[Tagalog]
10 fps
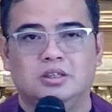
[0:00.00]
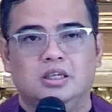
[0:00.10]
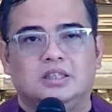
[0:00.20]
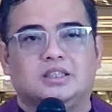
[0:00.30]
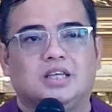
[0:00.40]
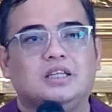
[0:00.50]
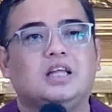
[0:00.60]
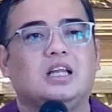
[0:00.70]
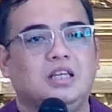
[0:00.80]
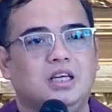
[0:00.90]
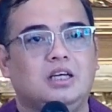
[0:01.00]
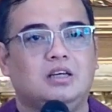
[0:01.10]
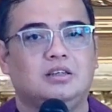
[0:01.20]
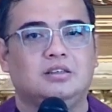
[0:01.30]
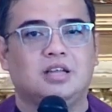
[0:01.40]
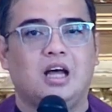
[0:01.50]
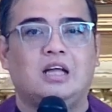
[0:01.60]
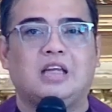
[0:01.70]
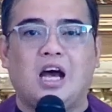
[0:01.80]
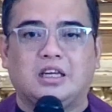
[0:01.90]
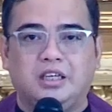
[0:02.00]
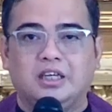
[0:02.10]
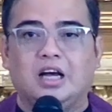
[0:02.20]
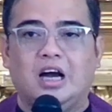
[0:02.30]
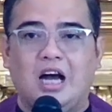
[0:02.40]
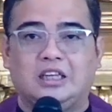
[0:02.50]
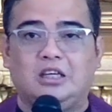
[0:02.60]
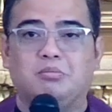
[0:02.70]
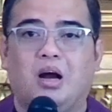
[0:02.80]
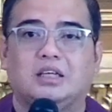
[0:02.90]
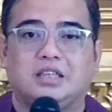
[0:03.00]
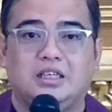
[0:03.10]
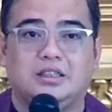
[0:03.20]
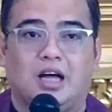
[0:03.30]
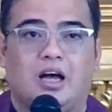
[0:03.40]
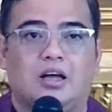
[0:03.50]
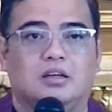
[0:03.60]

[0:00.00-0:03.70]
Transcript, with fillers: Sa sandali na narinig ang ating mga salita,